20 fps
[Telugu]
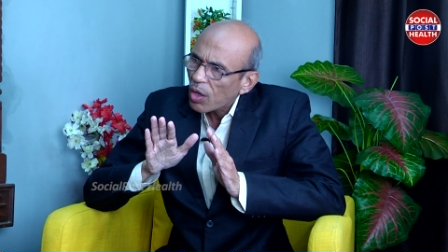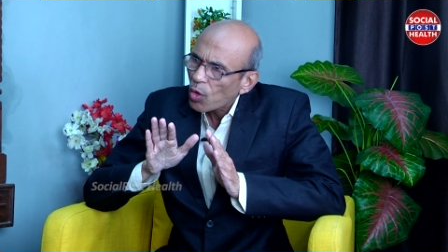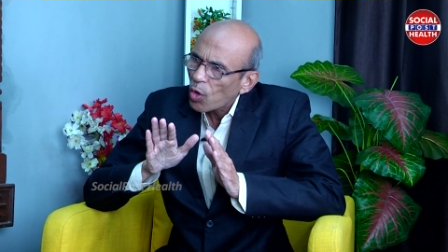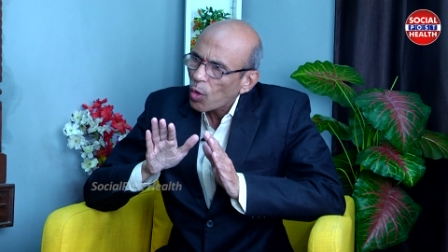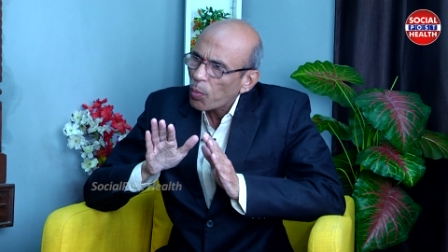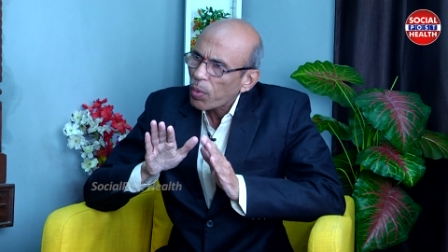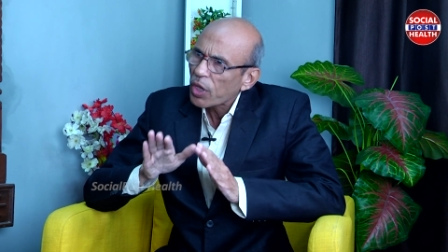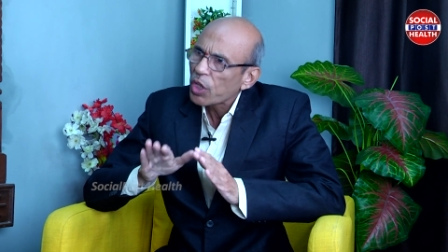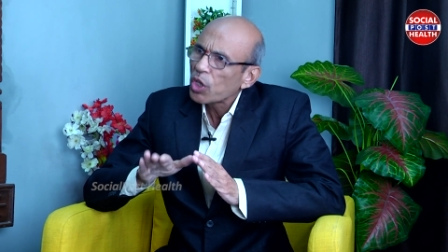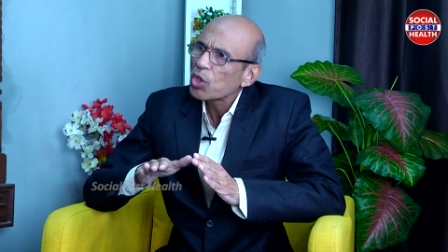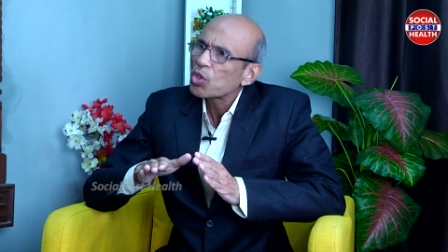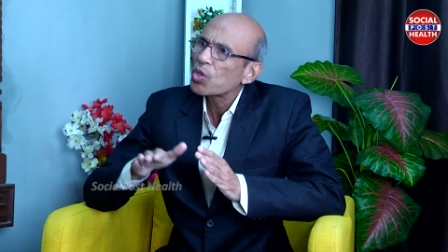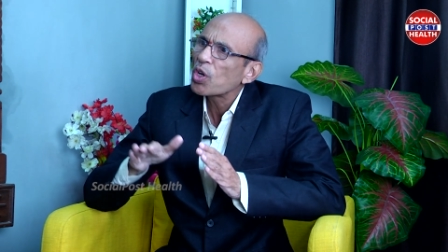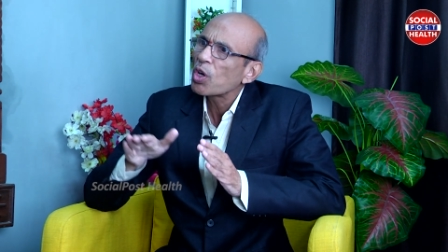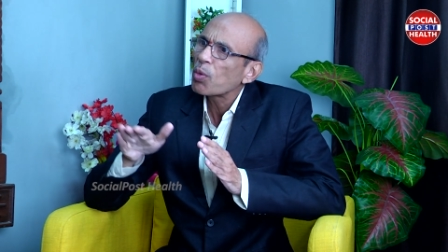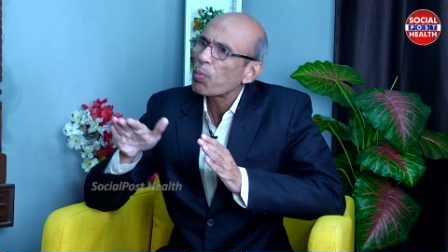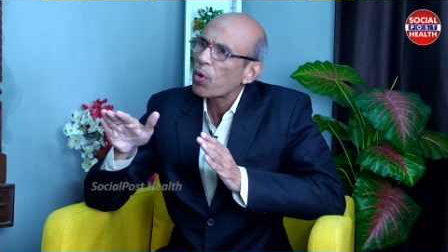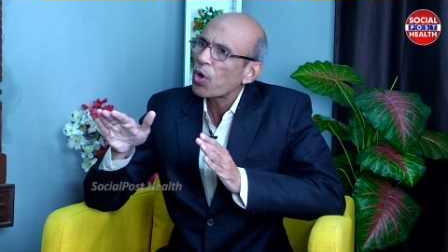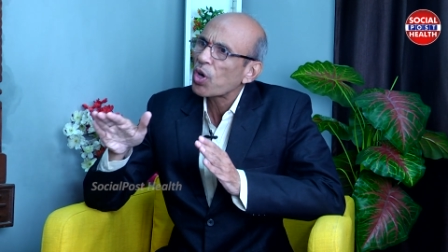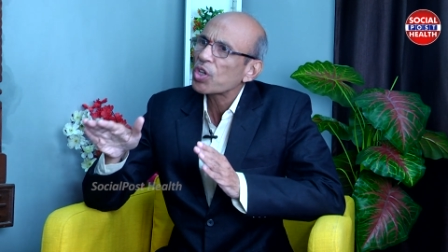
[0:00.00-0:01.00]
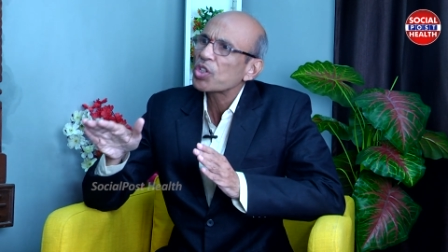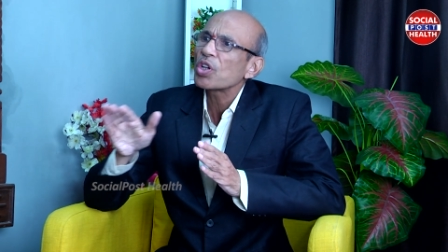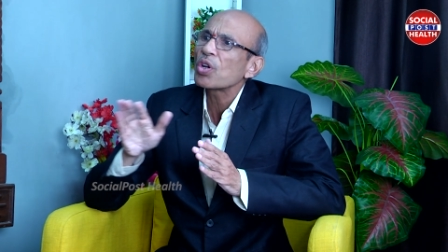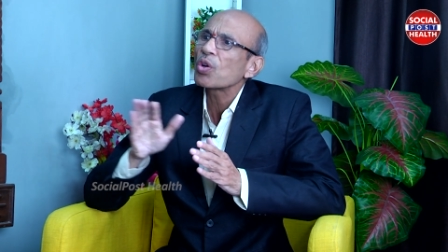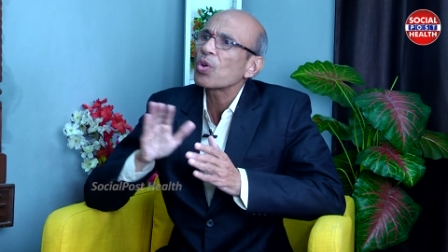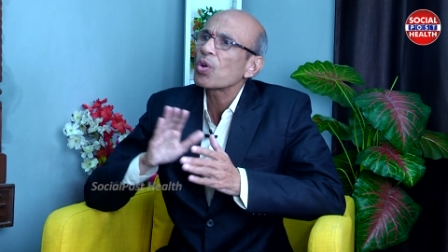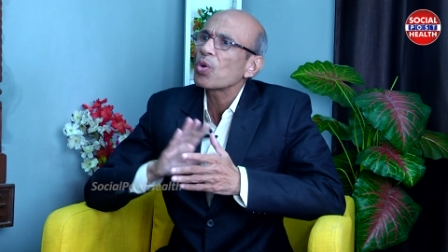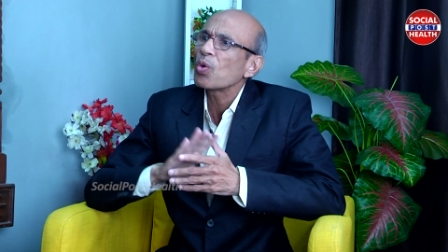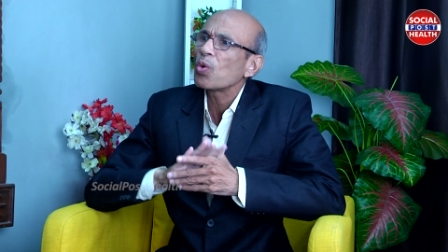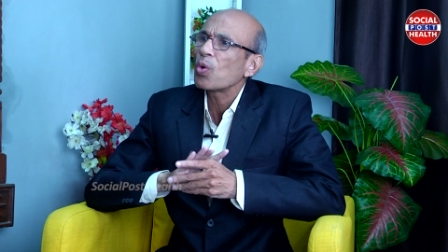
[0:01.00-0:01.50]
లోపల ఇన్సులిన్
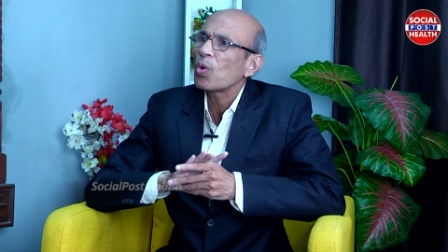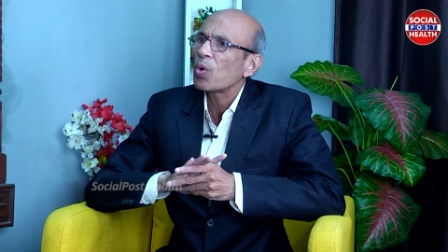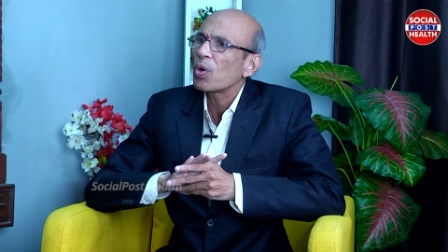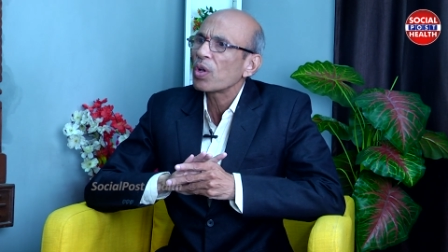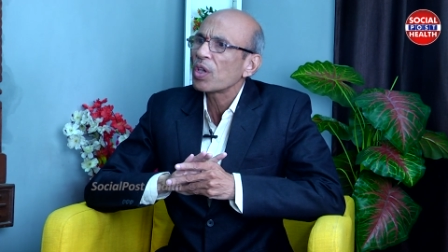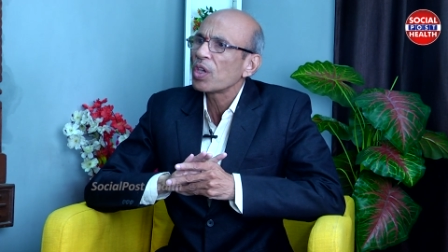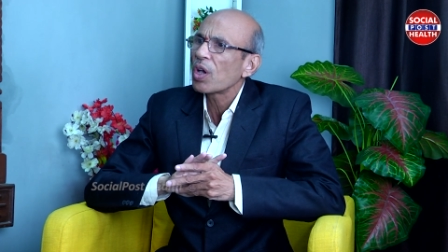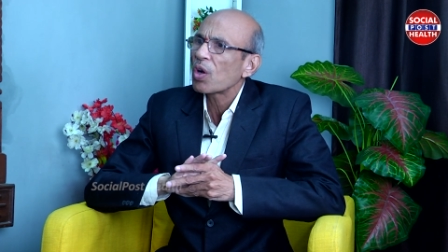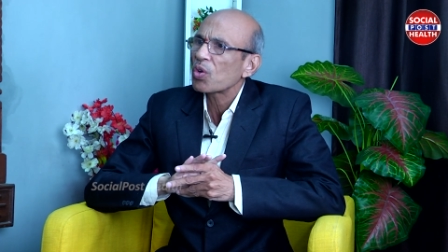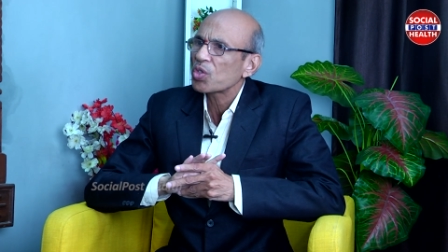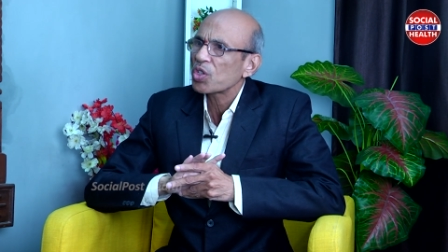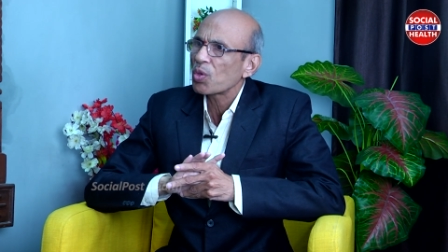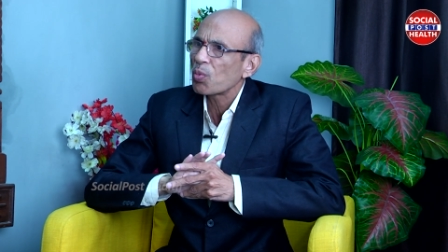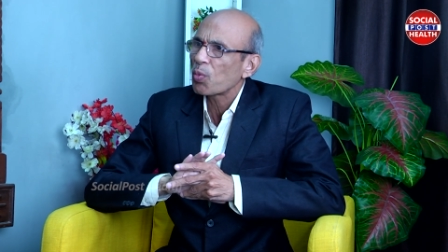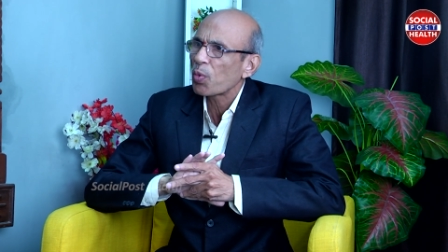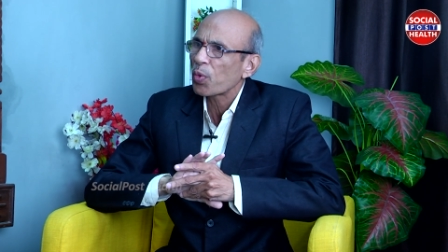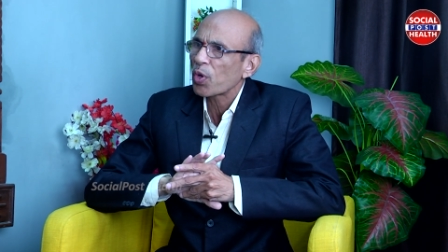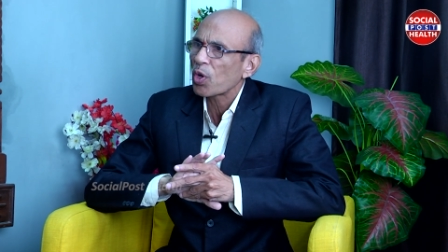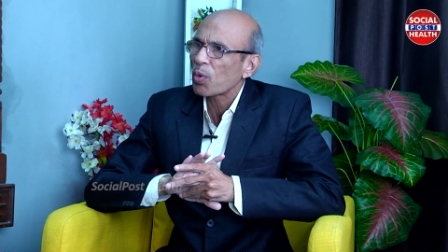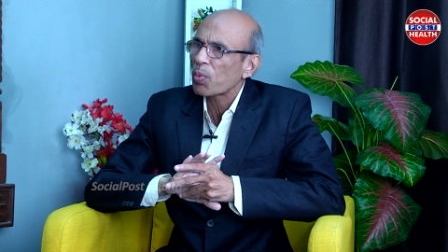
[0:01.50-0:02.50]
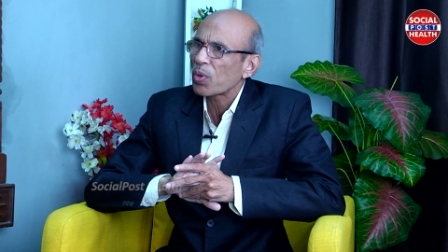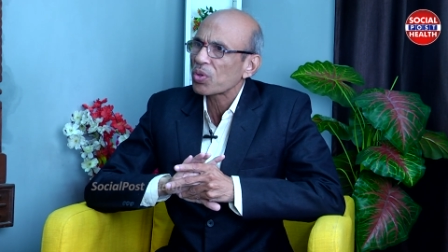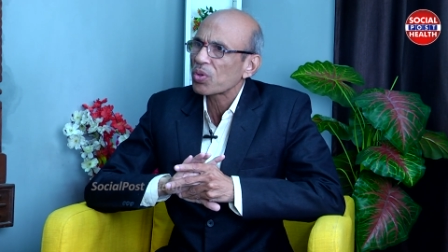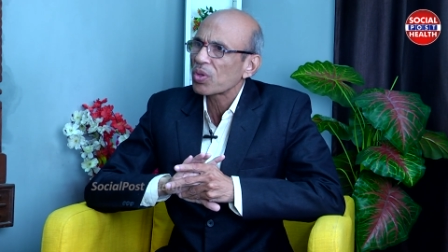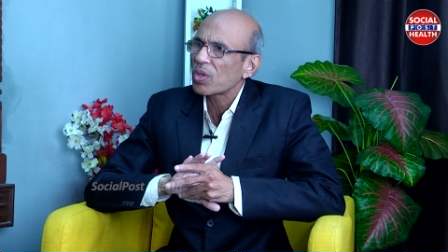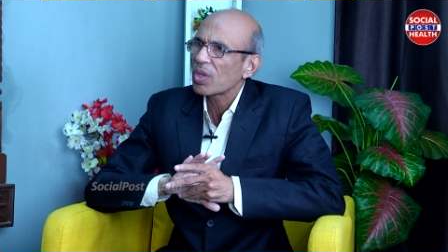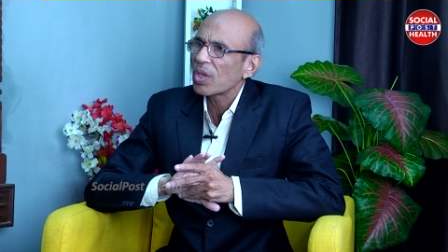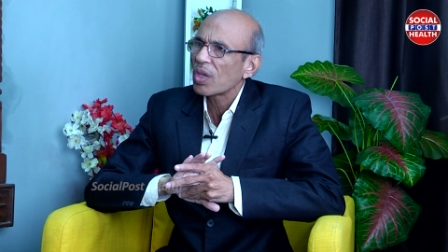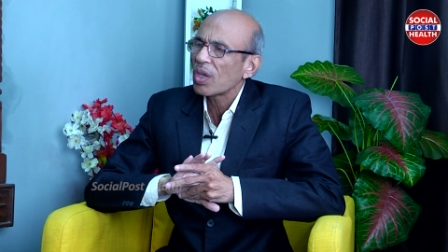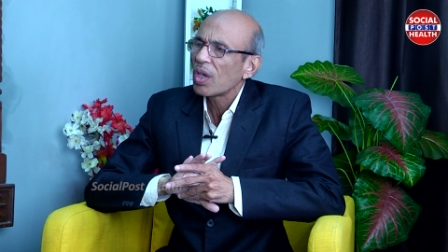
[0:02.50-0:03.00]
ప్రొడక్షన్కు ఈ ఔషధం
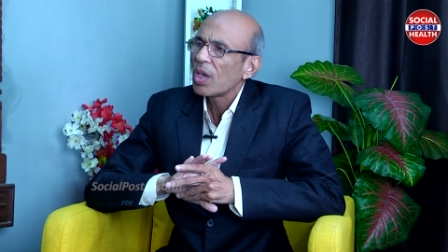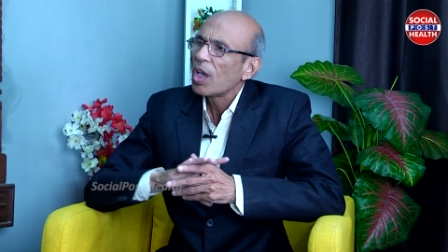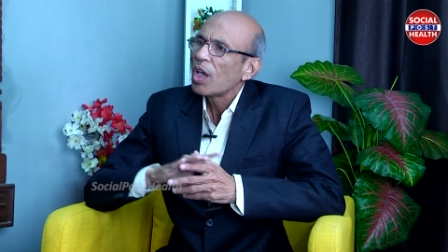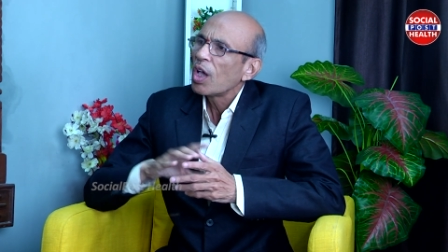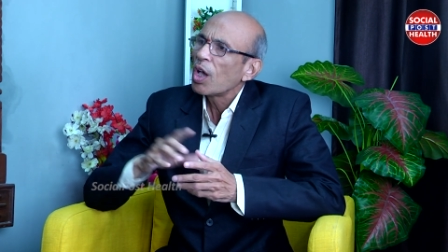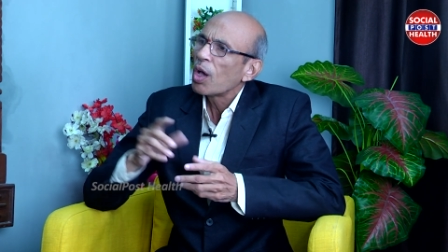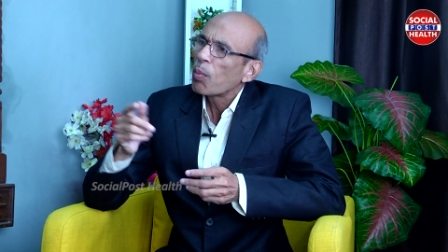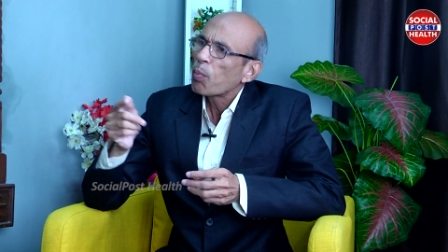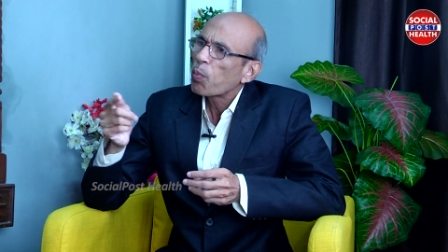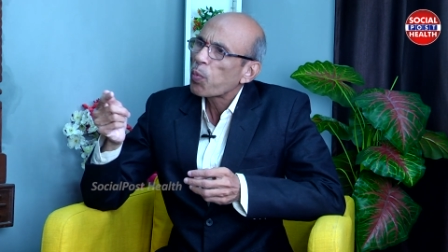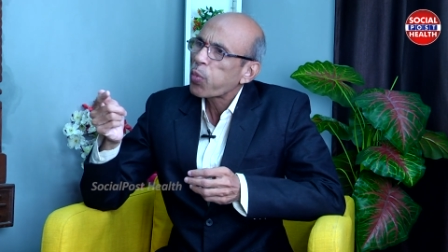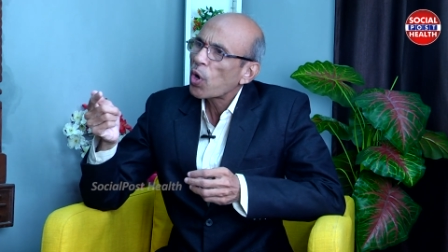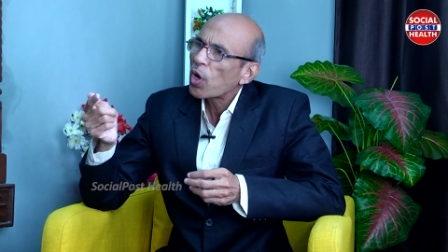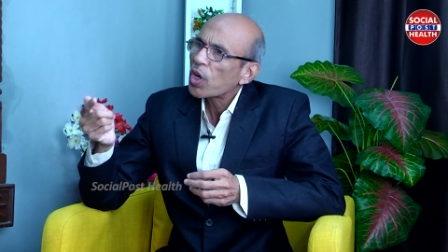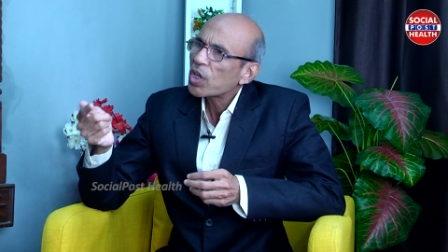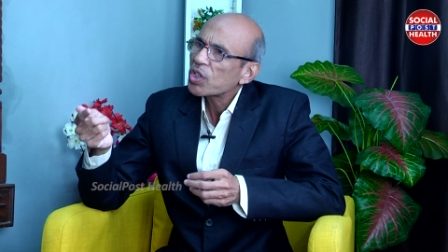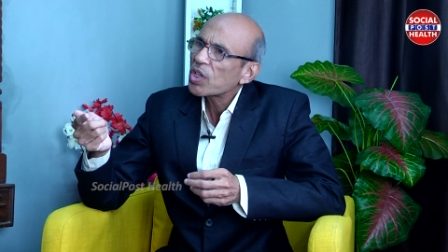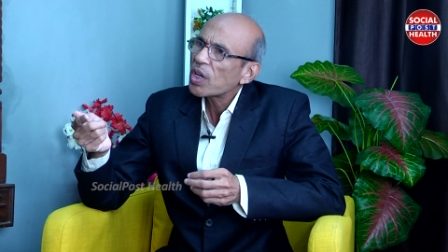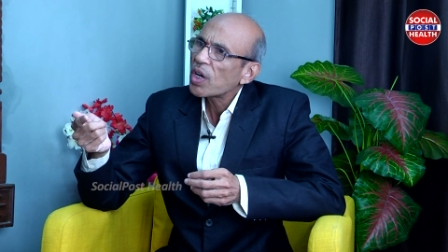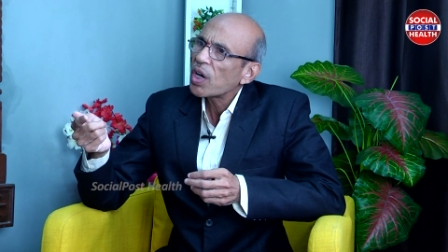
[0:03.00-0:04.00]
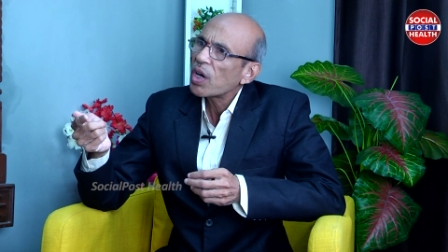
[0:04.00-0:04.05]
ఉపయోగపడుతుంది ప్రొడక్షన్